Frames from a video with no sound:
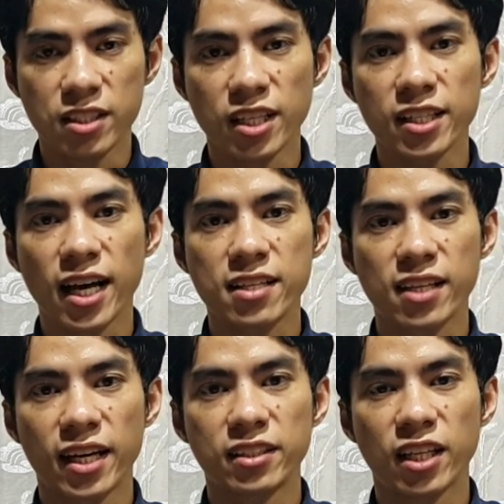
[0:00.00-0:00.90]
chẳng ca
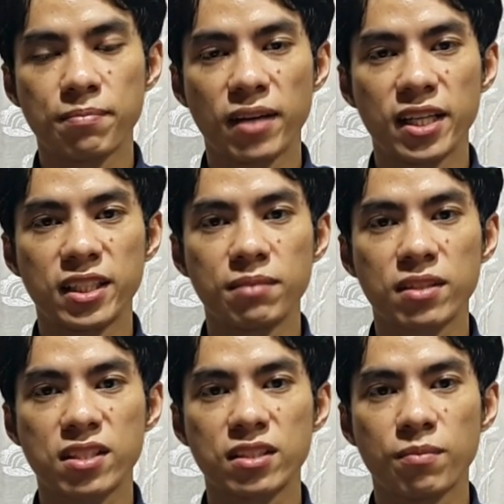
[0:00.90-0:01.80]
sai chạy mình nó
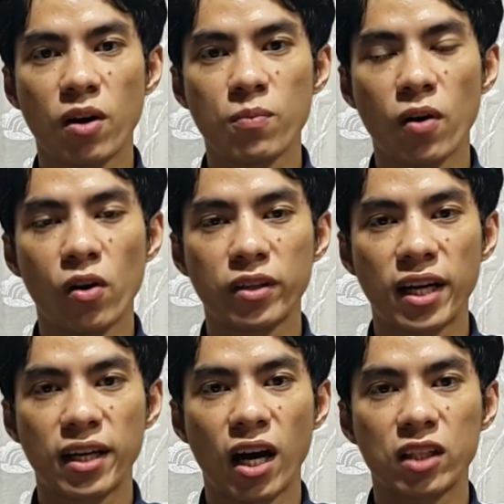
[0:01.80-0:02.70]
mà xin chỉ bóng ổn
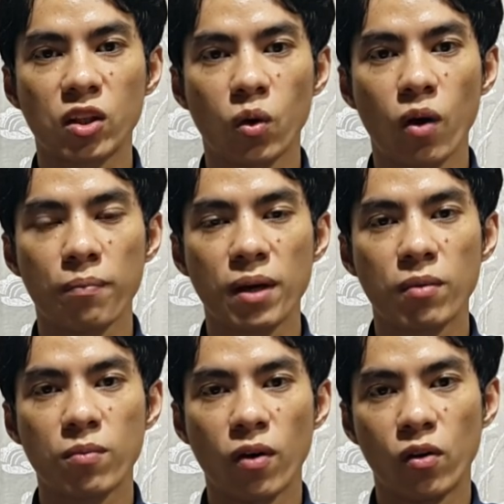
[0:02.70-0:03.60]
là đã thua lắm là
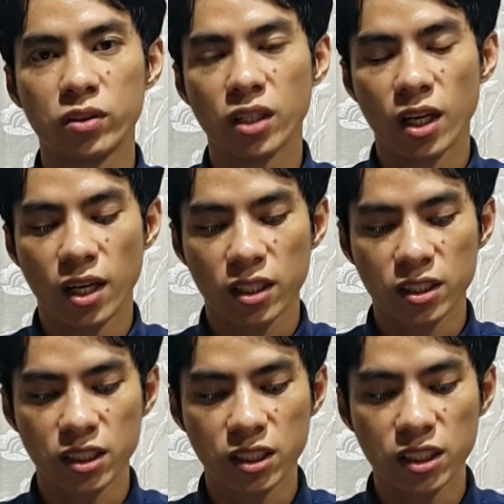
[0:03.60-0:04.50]
bóng ổn
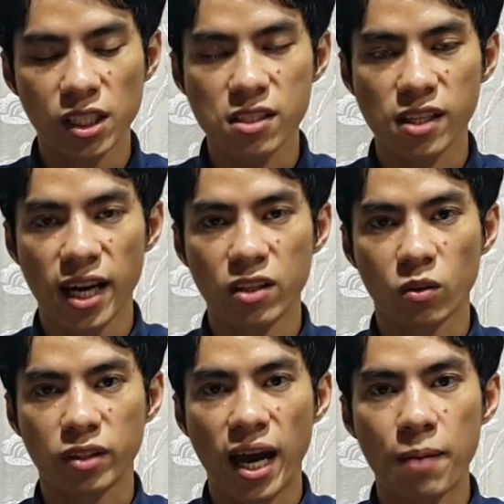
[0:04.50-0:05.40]
cứ dân san
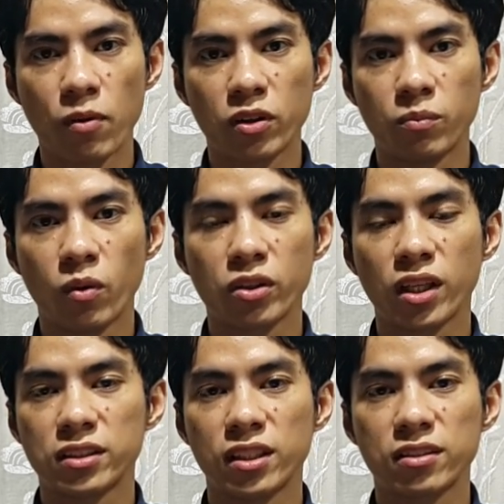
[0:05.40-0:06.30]
lục ta môn môn
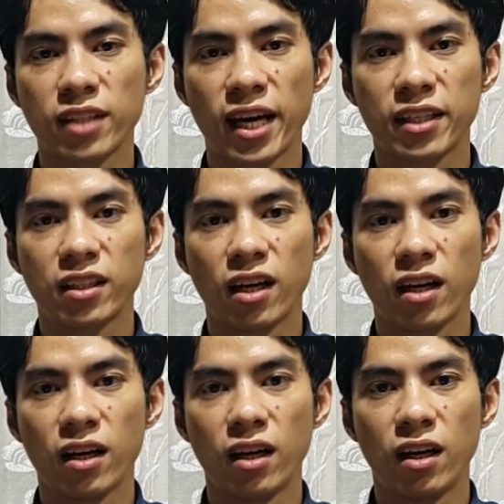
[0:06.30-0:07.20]
nằng dân san
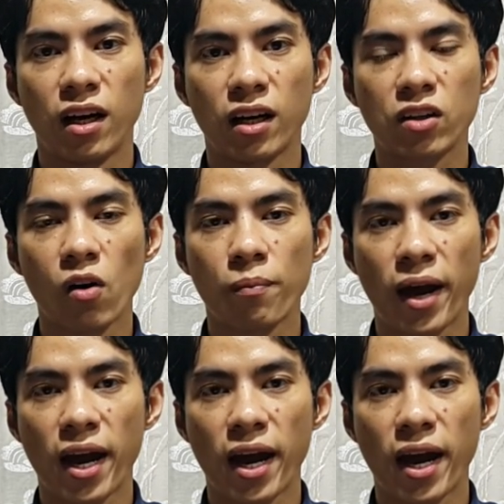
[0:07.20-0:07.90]
đó là con